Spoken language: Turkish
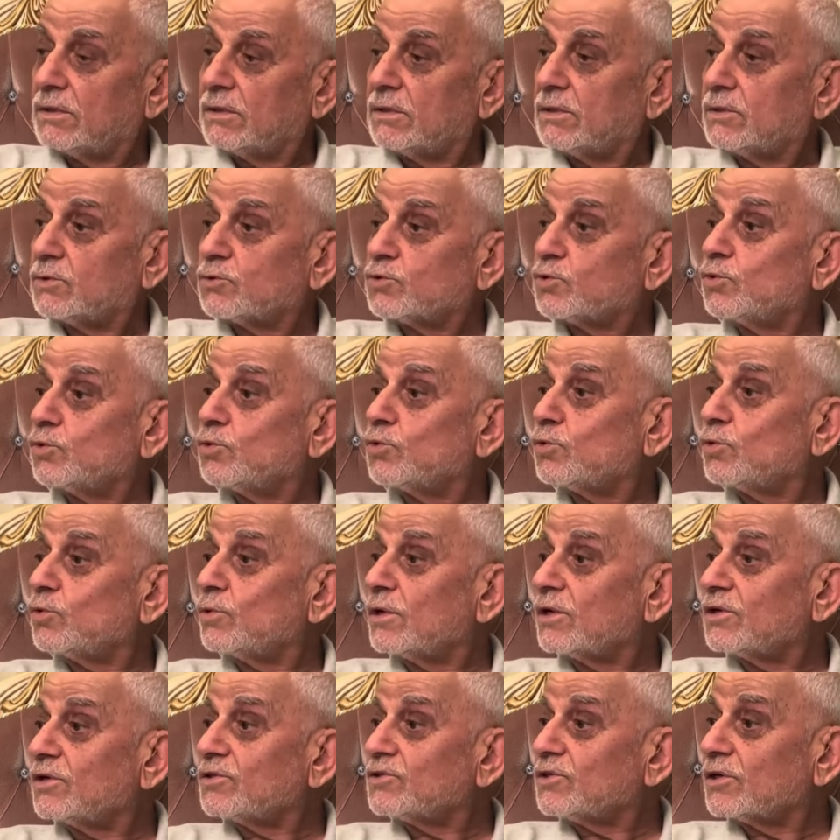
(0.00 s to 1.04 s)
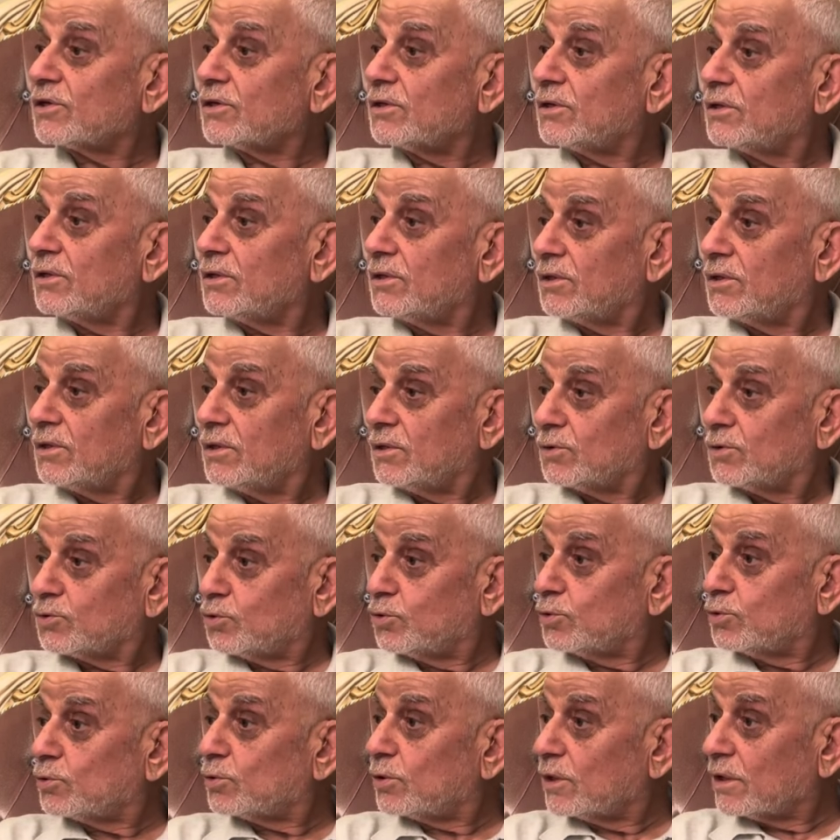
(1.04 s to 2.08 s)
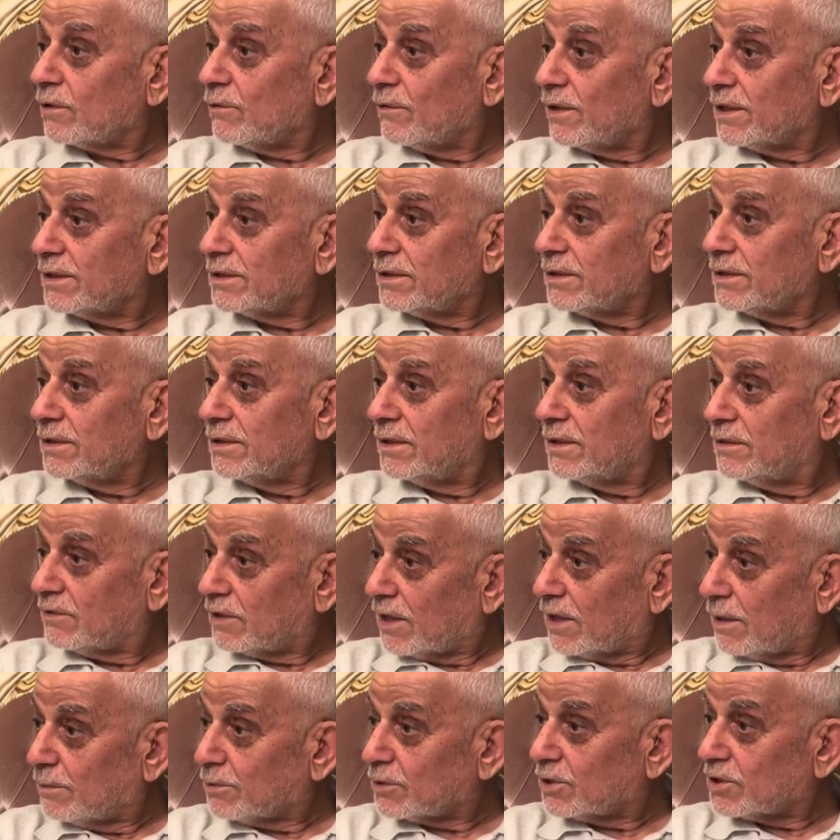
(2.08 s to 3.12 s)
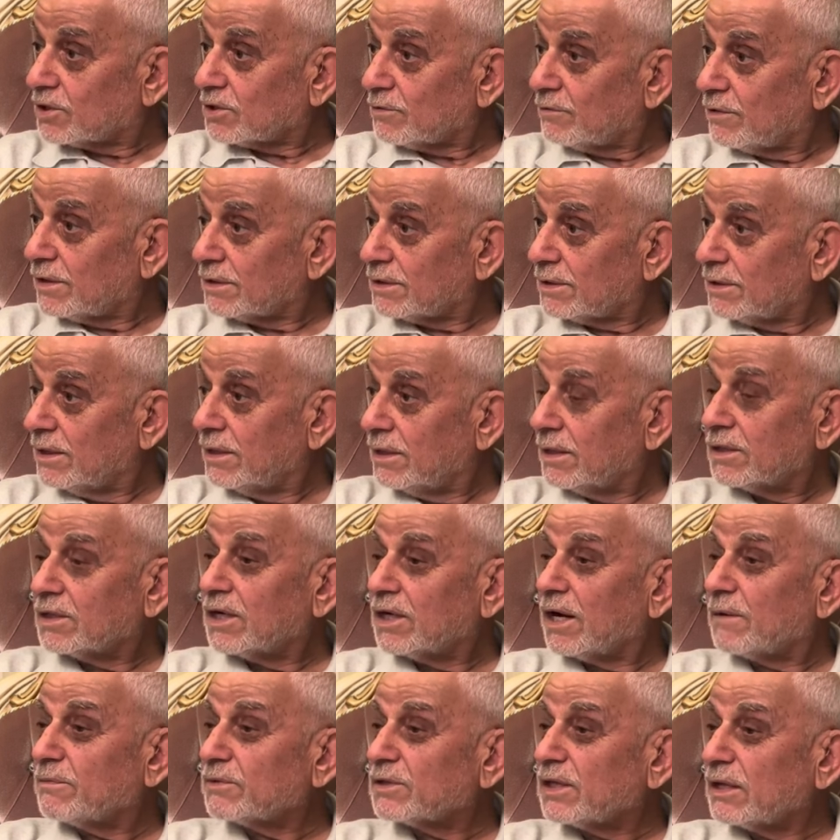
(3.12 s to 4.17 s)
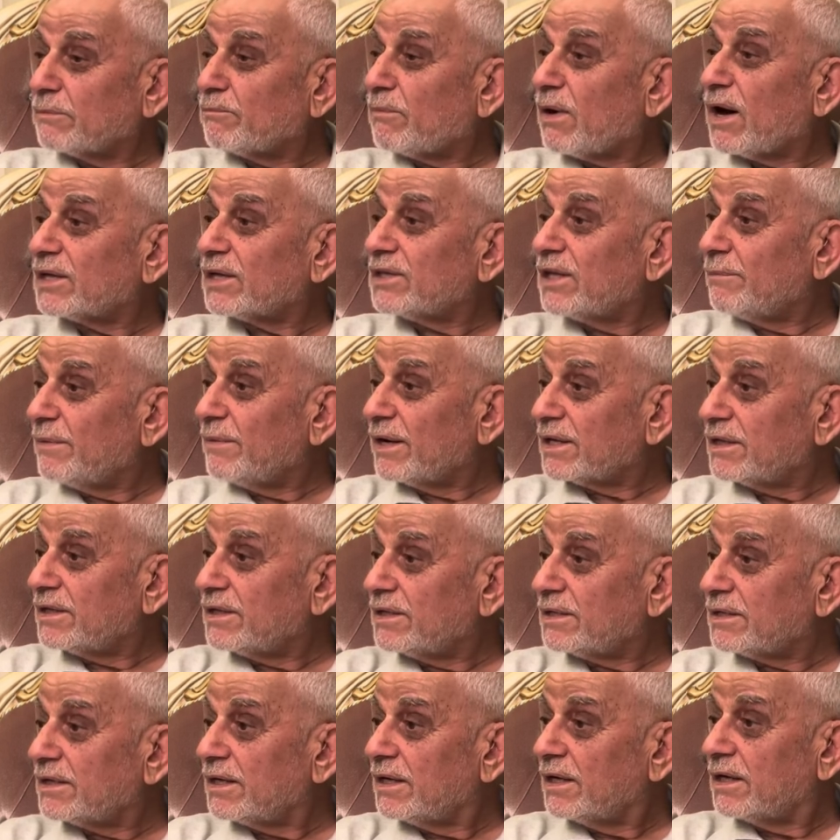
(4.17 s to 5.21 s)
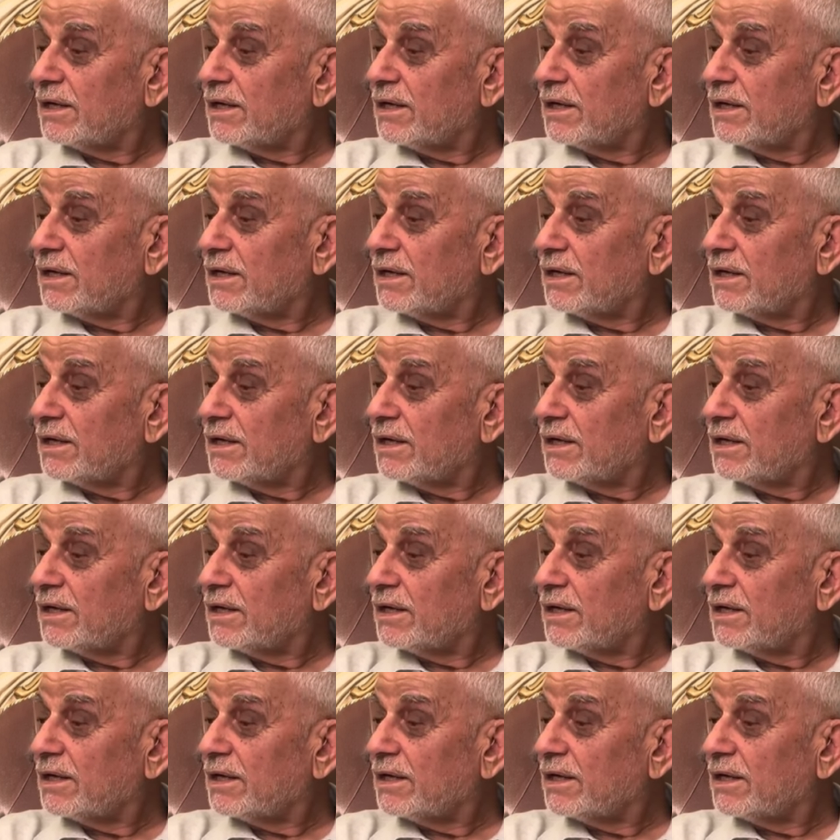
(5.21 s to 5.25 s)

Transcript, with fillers: şuhudu kullanacak. Şuhutları var, rabıtası var. Rabıta bağ demektir.